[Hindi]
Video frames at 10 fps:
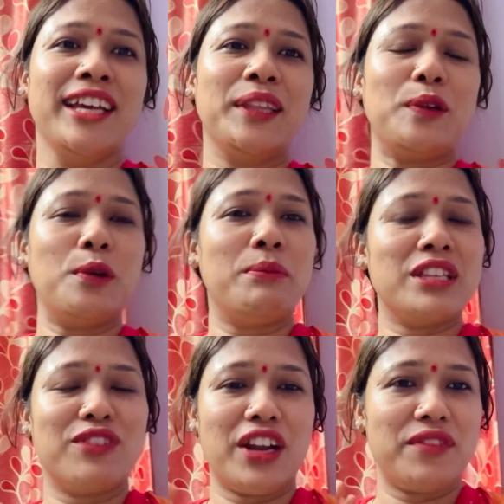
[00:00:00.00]
तो बस
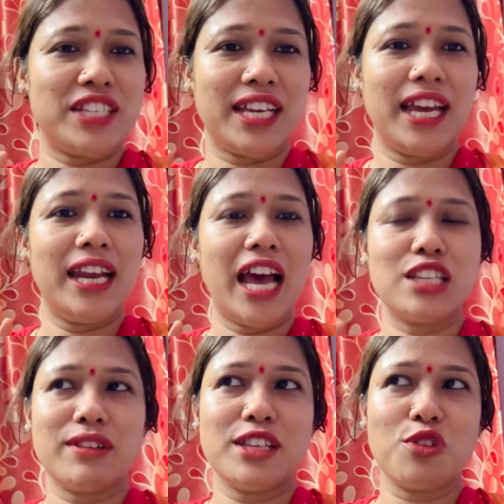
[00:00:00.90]
फटाफट से गए लास्ट
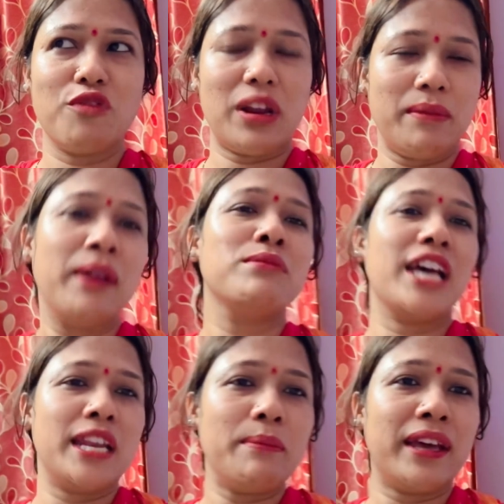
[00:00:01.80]
वाले सोमवार में हम जा
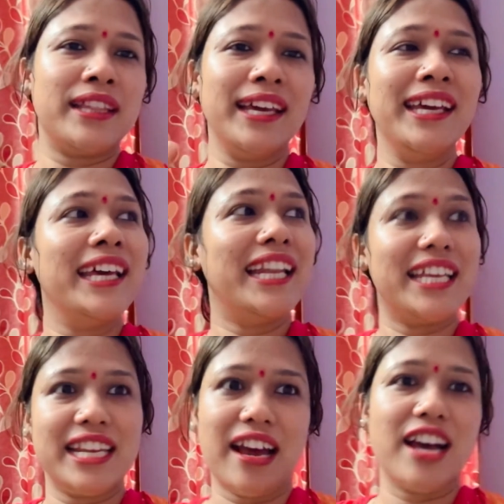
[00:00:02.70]
नहीं पाए थे
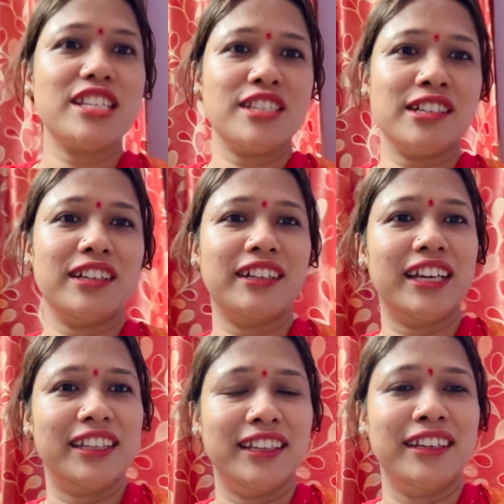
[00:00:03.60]
लेकिन आज गए
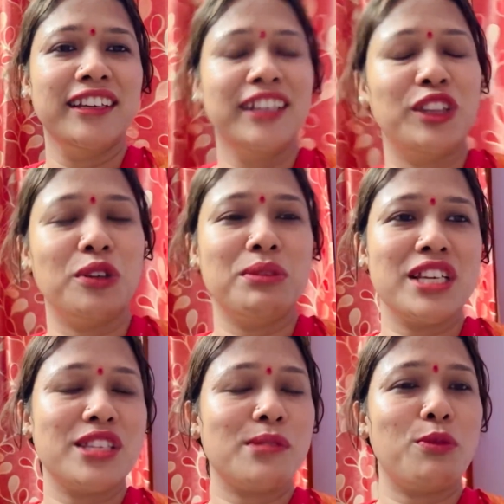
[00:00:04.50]
थे तो
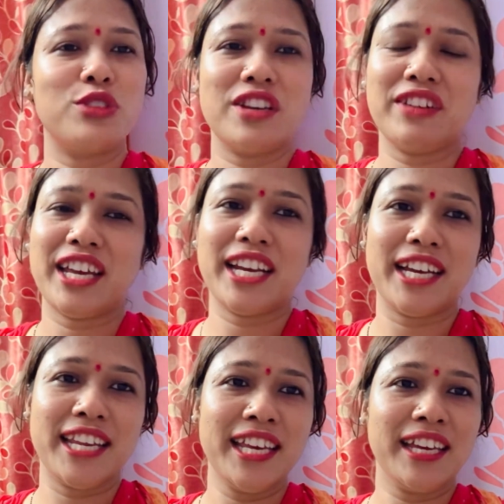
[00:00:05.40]
बस पूजा वगैरह
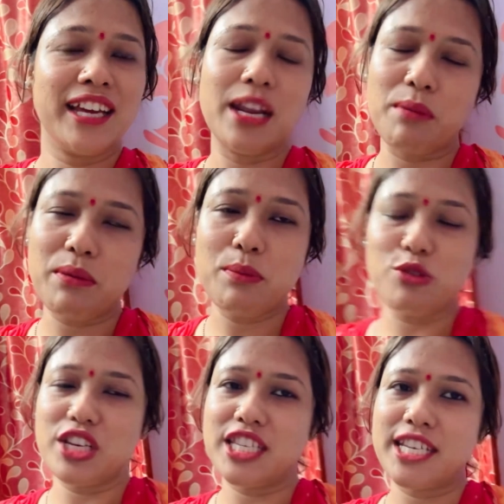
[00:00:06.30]
करी है घर पर भी
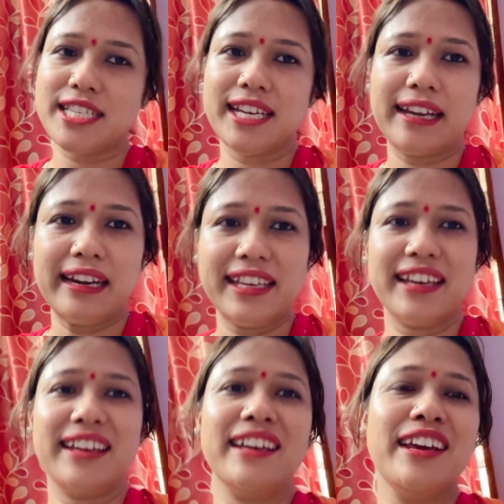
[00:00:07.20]
पूजा अच्छे से कर ली
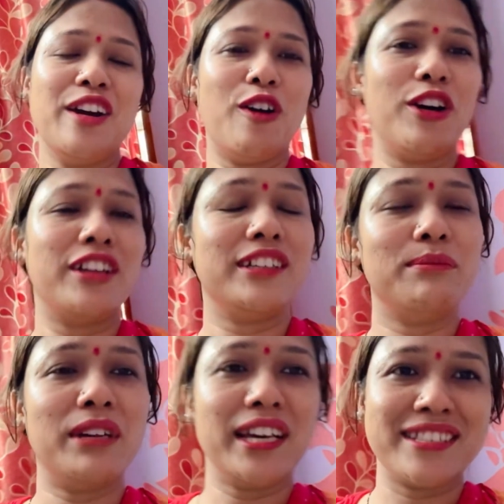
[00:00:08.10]
है और
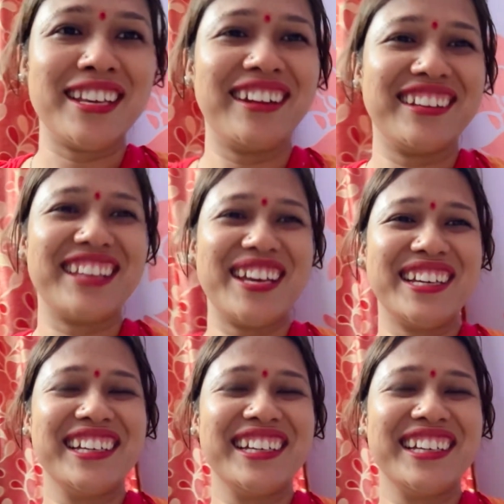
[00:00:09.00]
बड़ा अच्छा लगता है